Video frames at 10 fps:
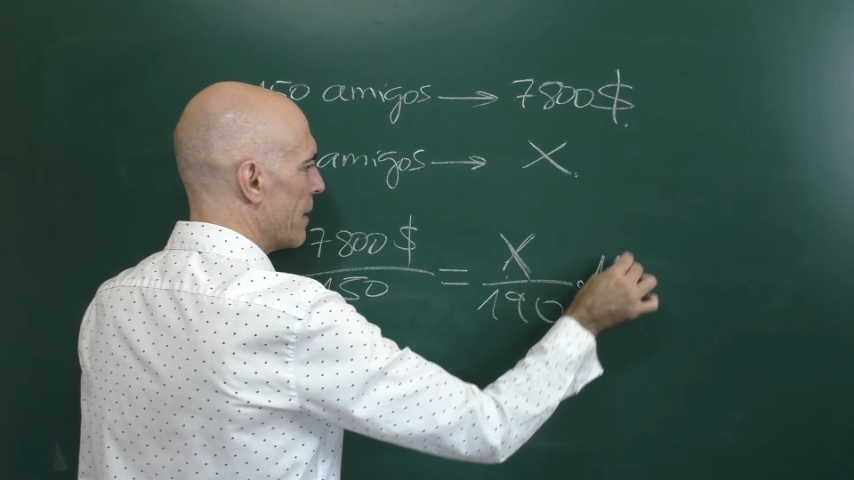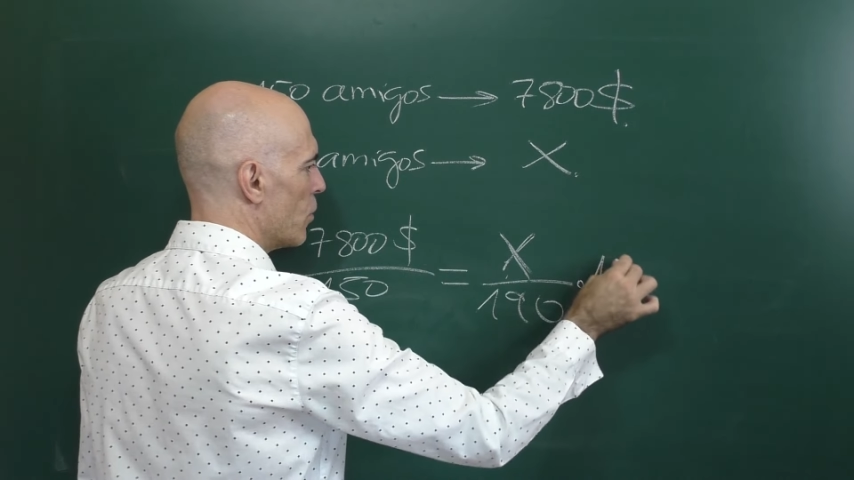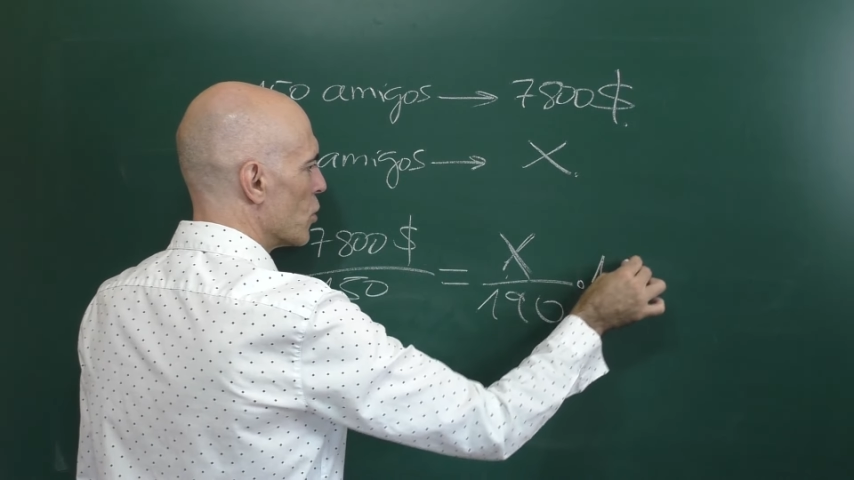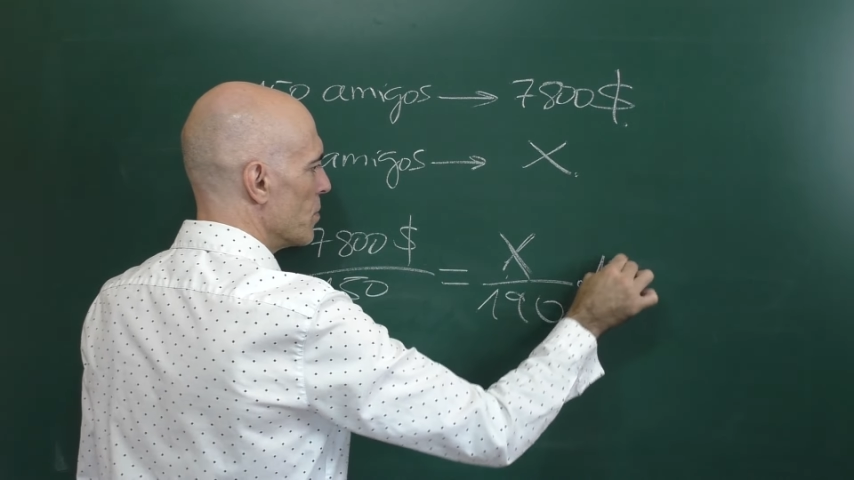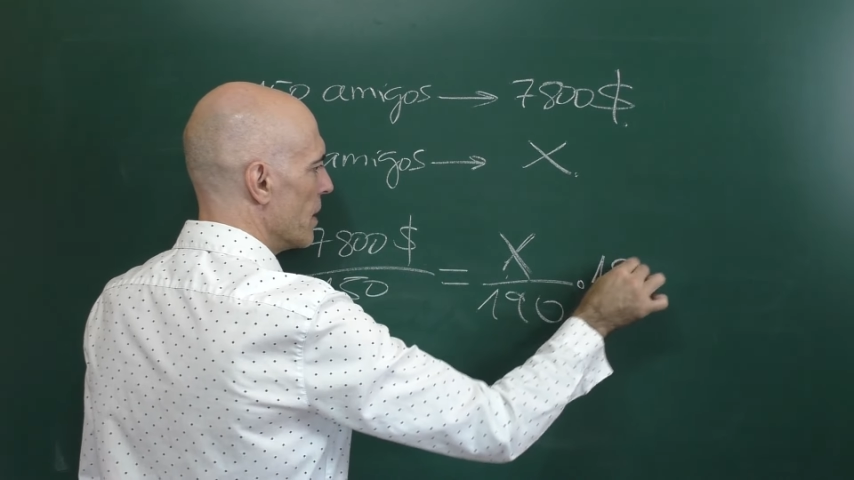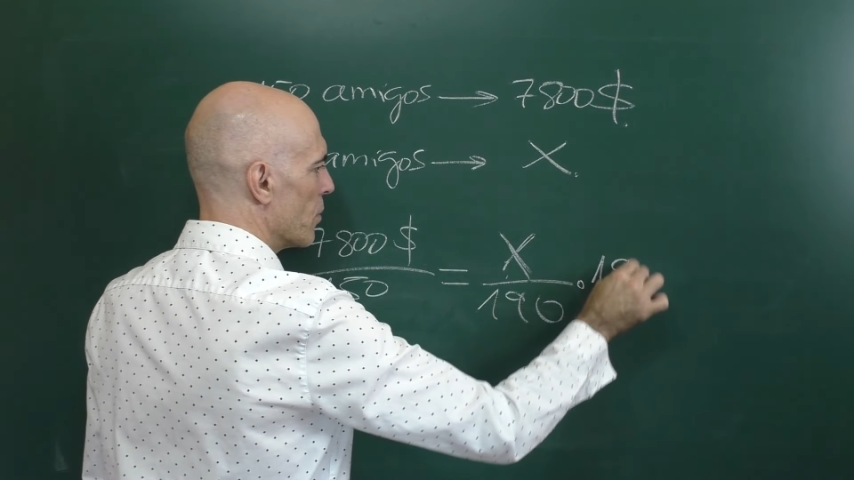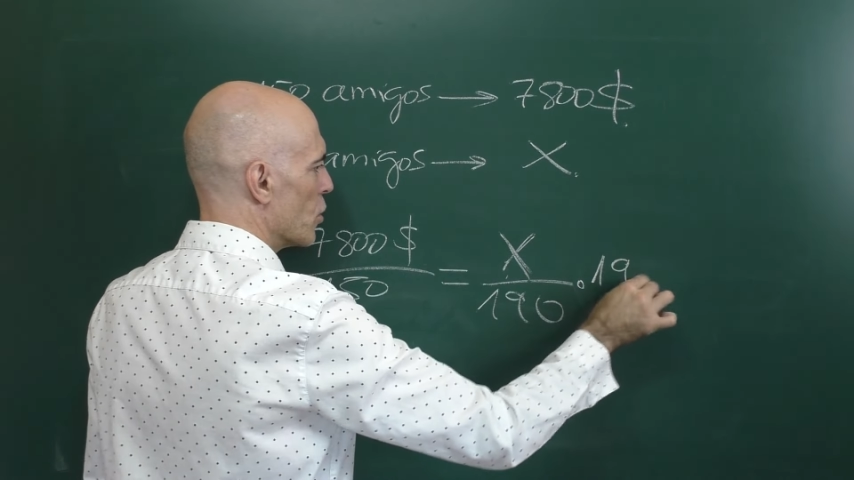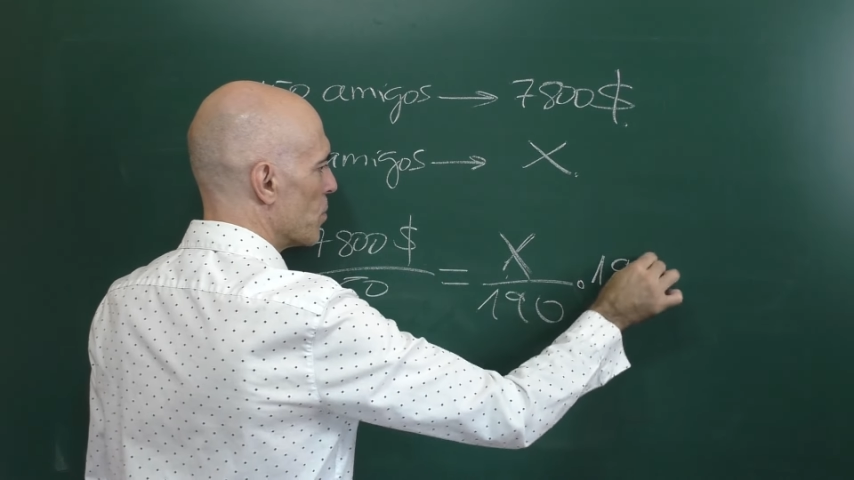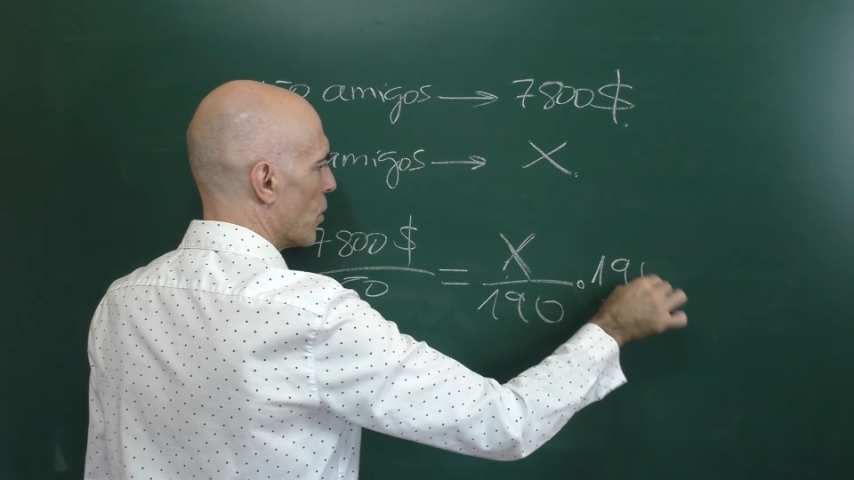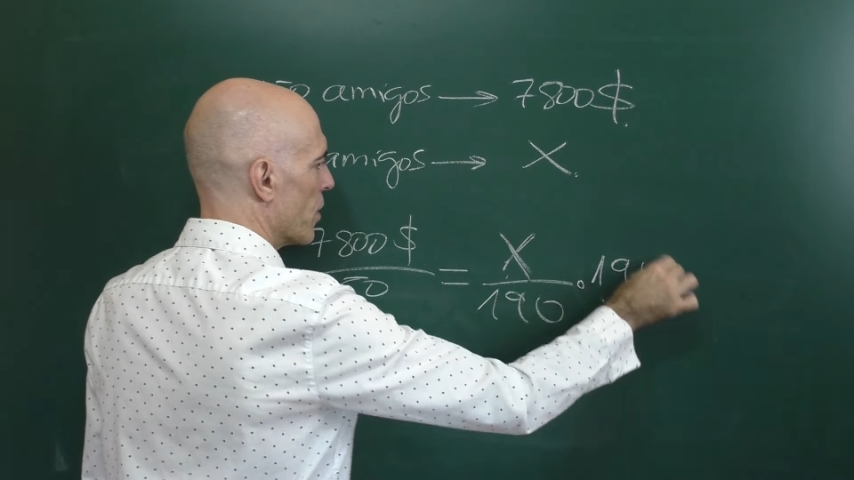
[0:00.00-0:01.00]
ambos
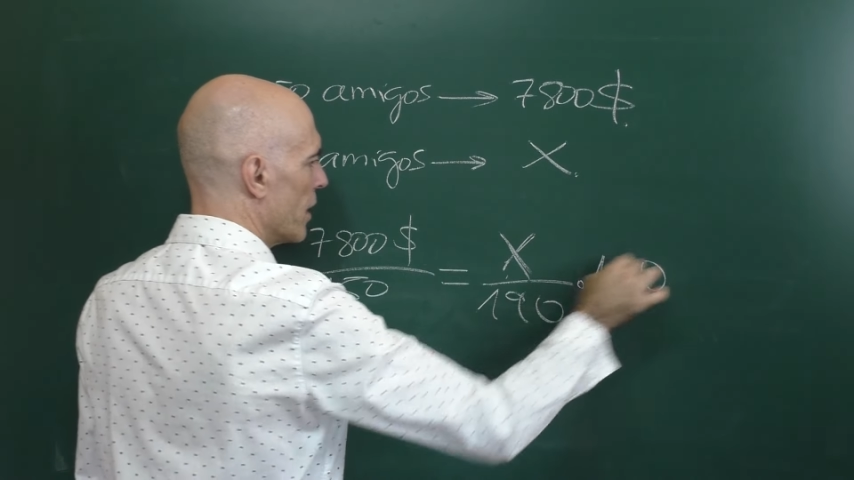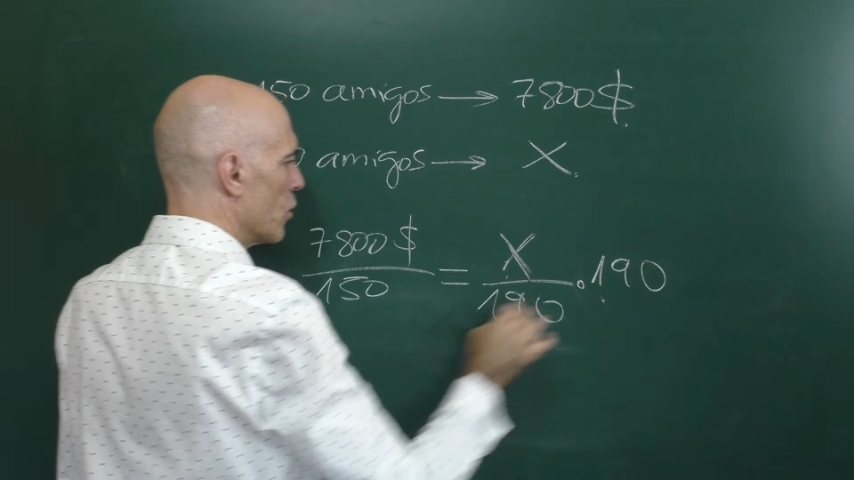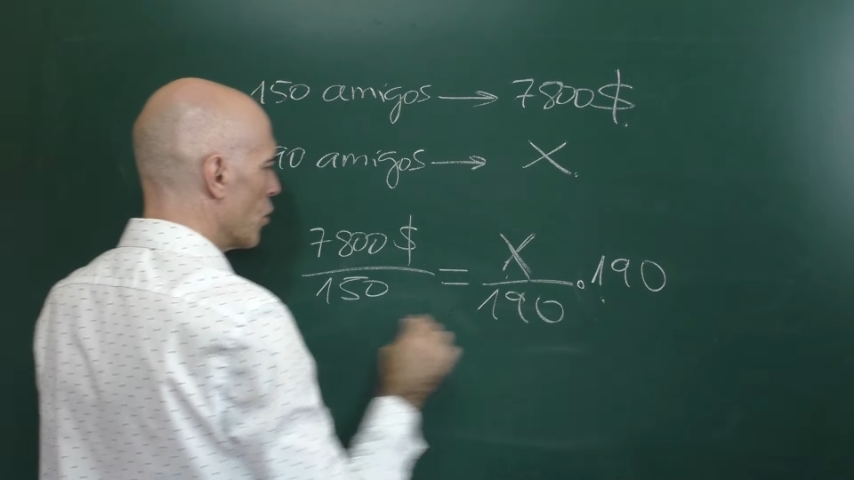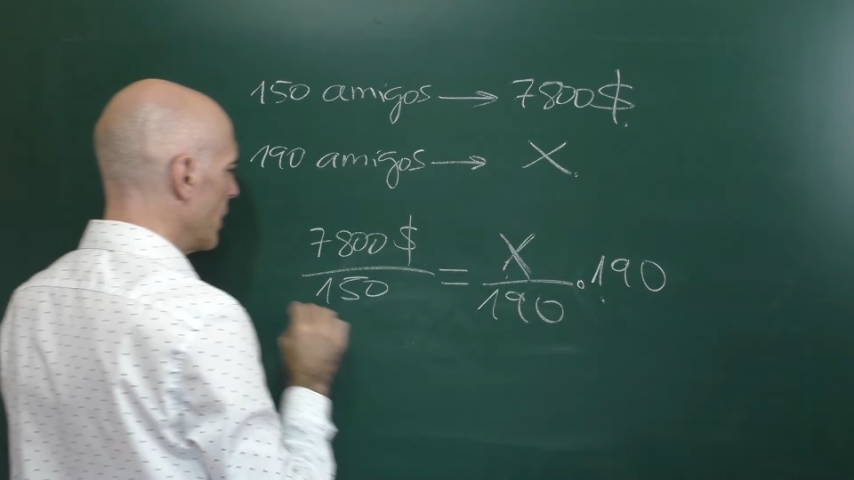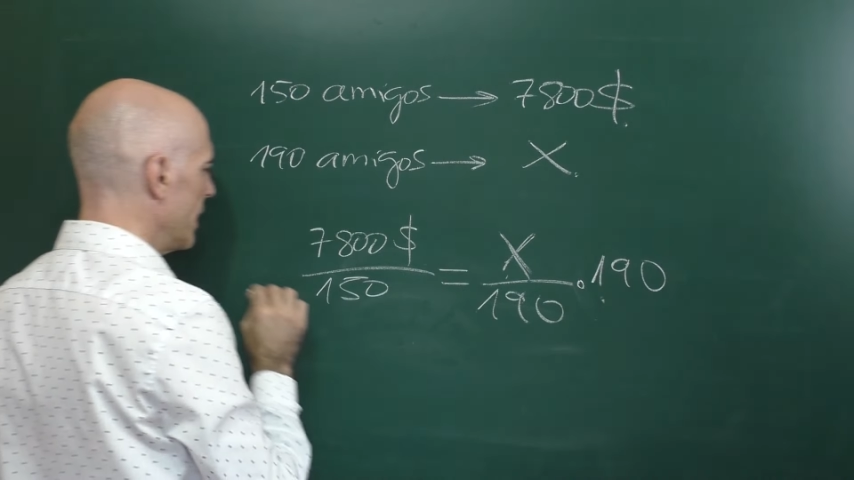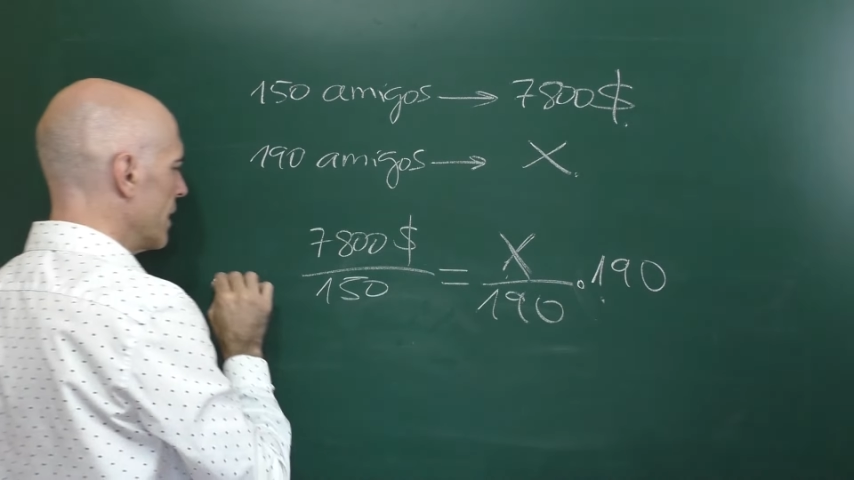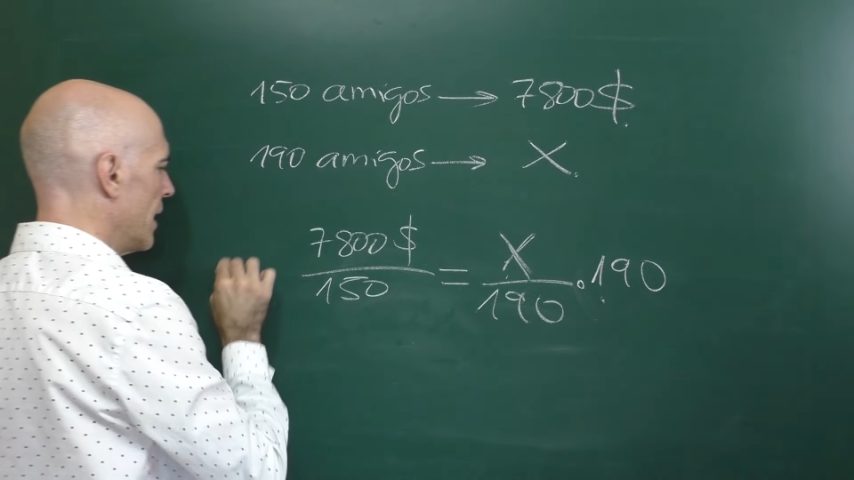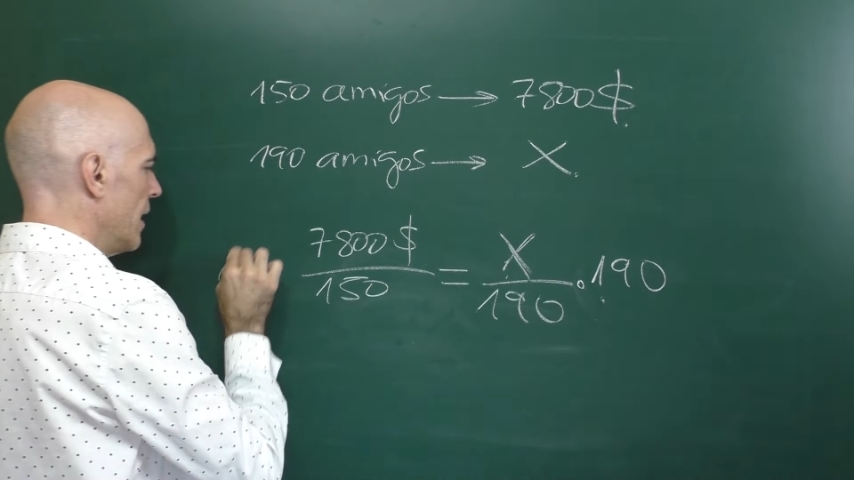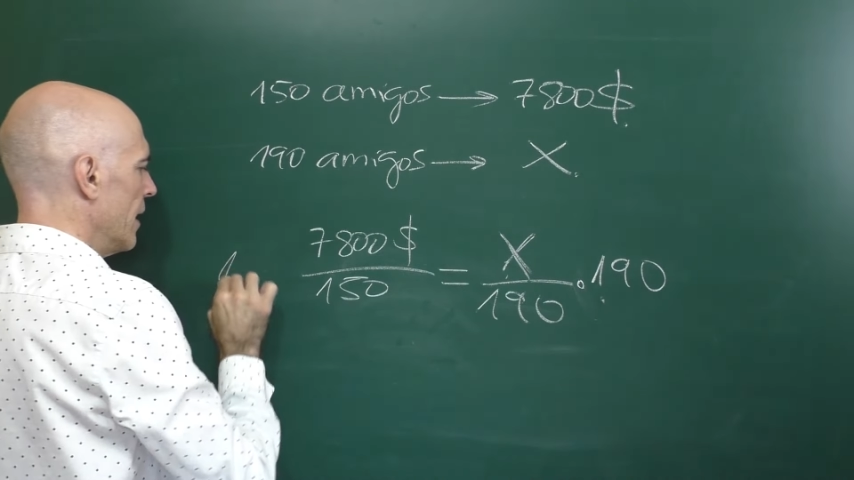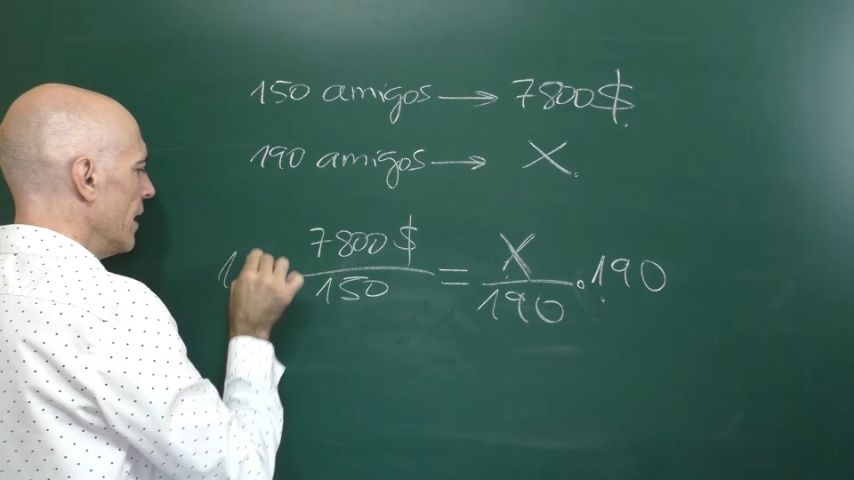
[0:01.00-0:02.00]
miembros por
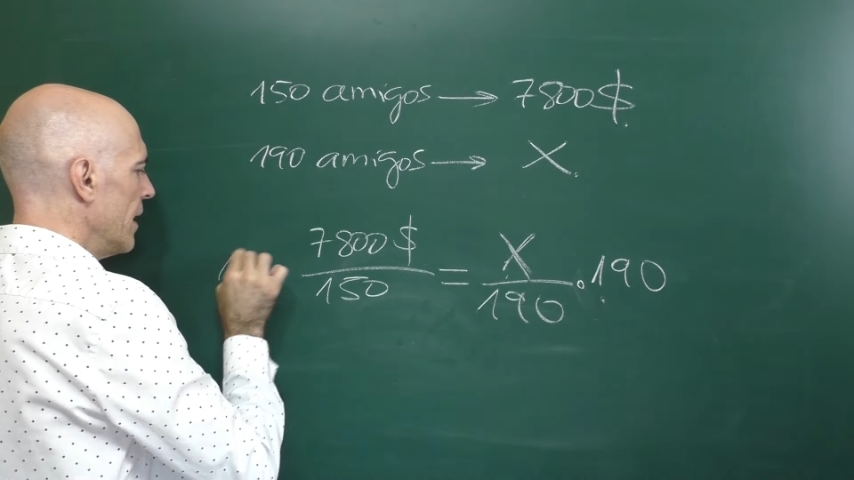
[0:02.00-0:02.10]
190,